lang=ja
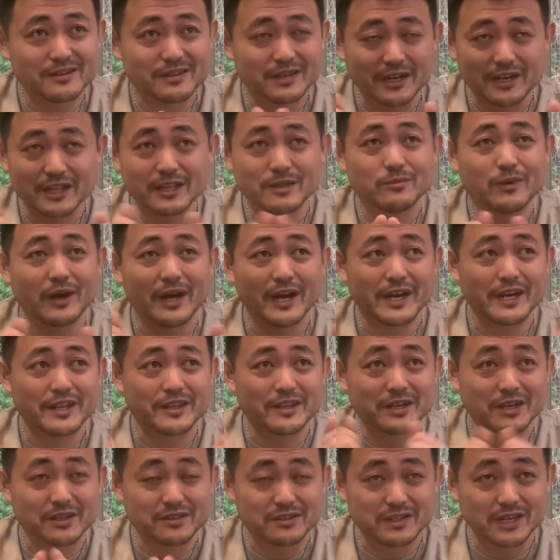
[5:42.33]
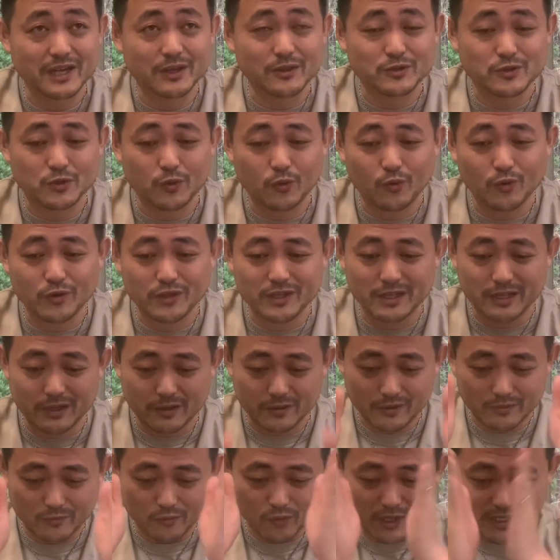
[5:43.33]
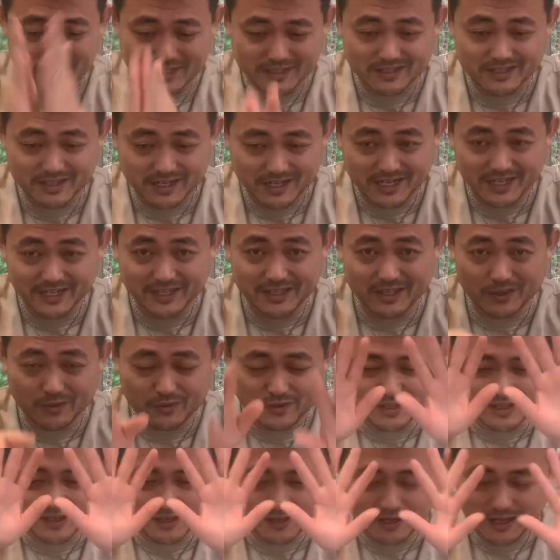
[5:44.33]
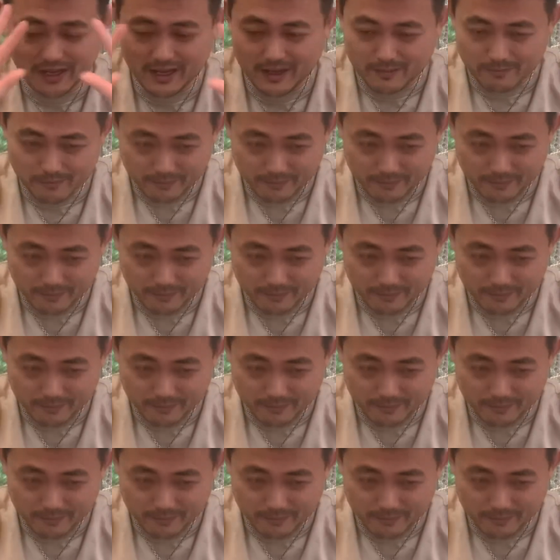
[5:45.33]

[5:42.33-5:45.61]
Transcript: 誰にも入れなかったけど、そこに割って入った上で、